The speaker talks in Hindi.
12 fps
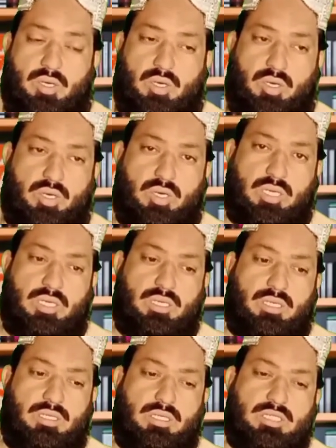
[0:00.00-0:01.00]
और
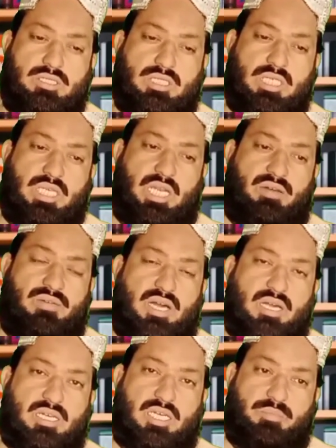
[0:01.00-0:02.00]
इसके अलावा
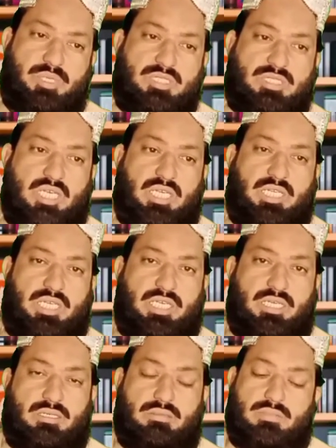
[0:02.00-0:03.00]
कब्ज़ के लिए
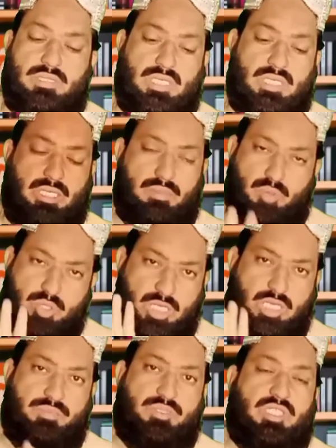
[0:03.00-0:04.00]
ये
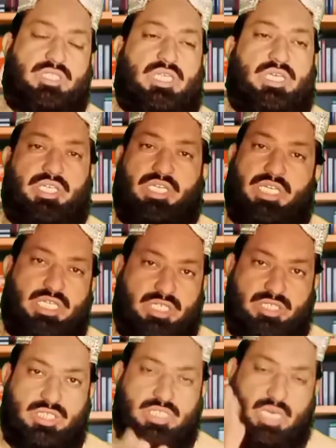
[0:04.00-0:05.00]
मुजरब चीज़ है ये एक
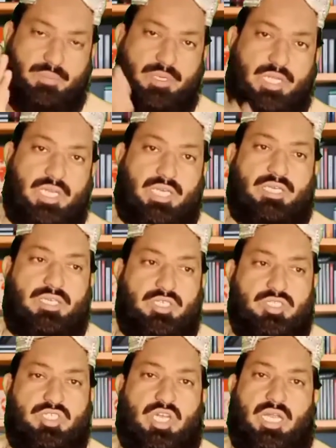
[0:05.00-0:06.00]
ही चीज़ आप ले लें इन